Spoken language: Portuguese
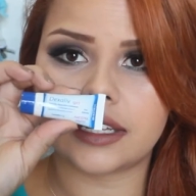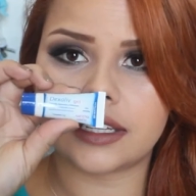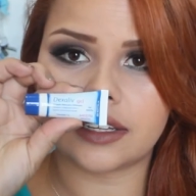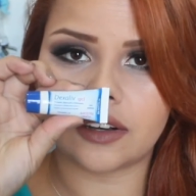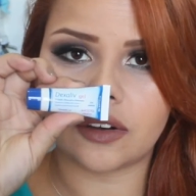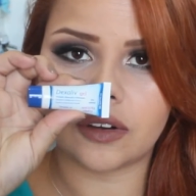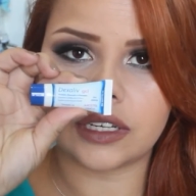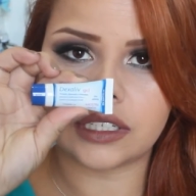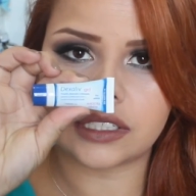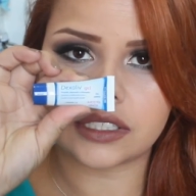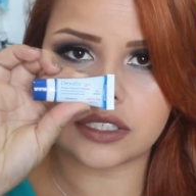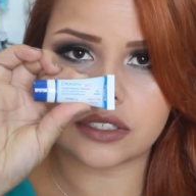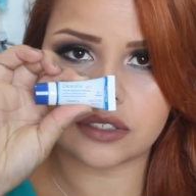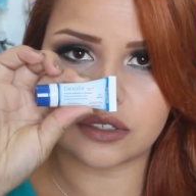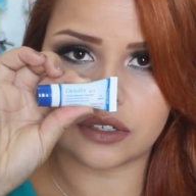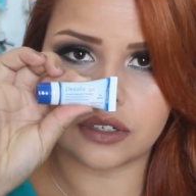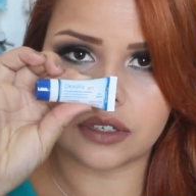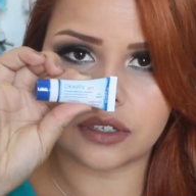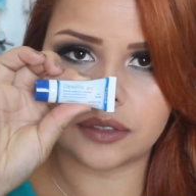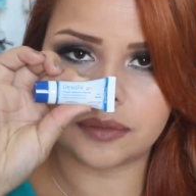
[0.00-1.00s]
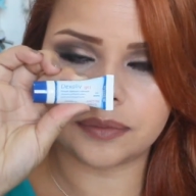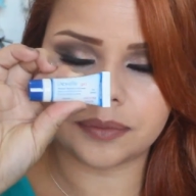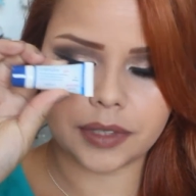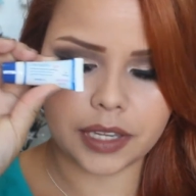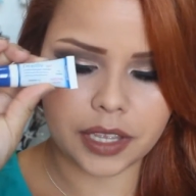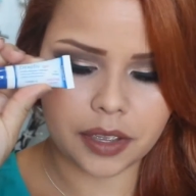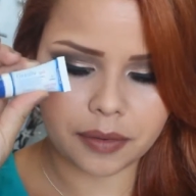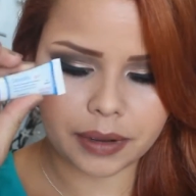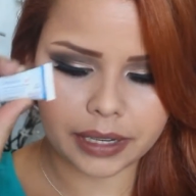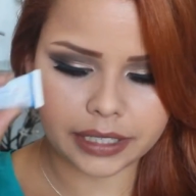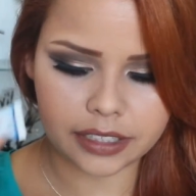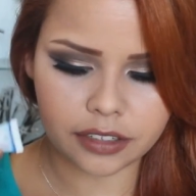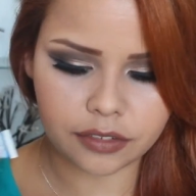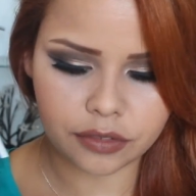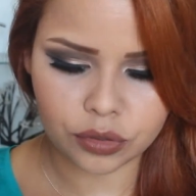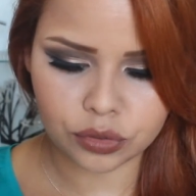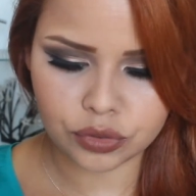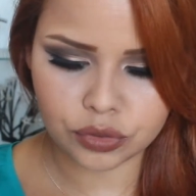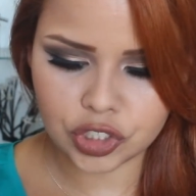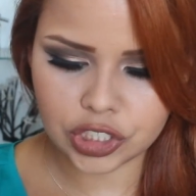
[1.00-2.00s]
Olha só, eu ainda
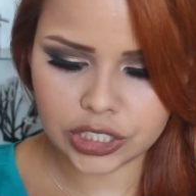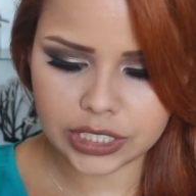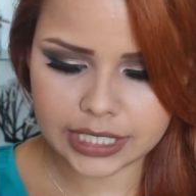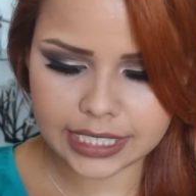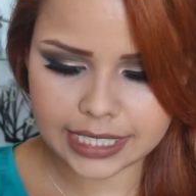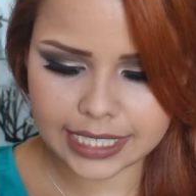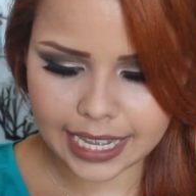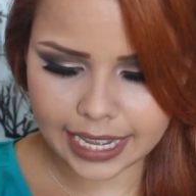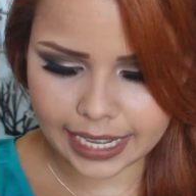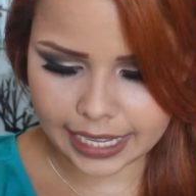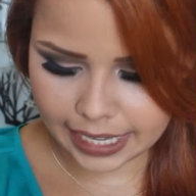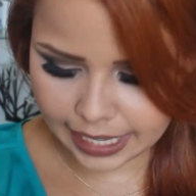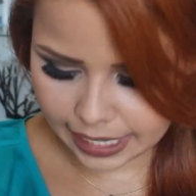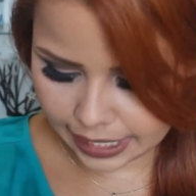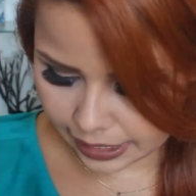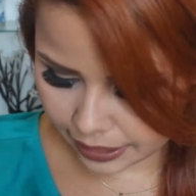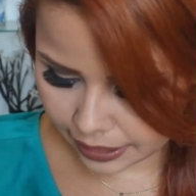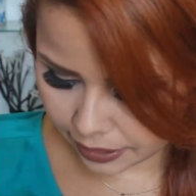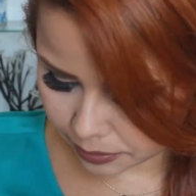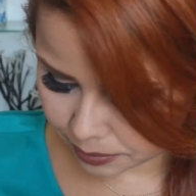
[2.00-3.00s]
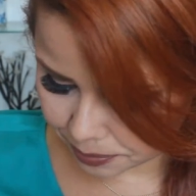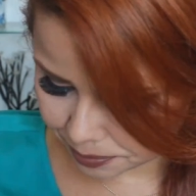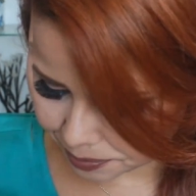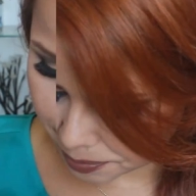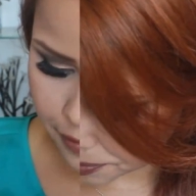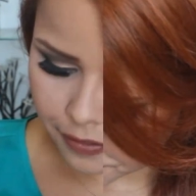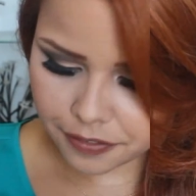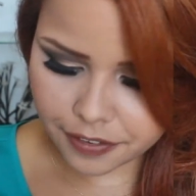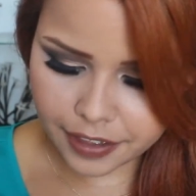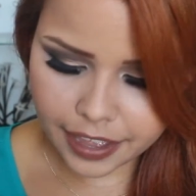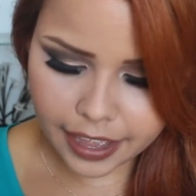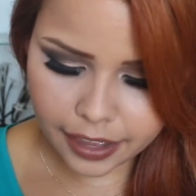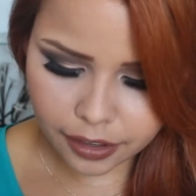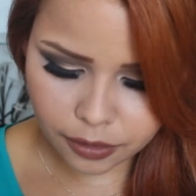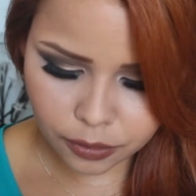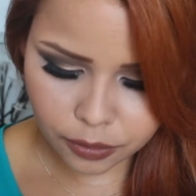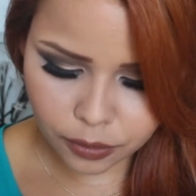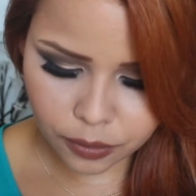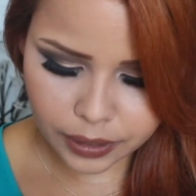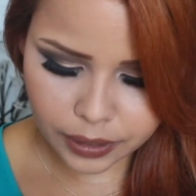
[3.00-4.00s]
vou utilizar ele. Veio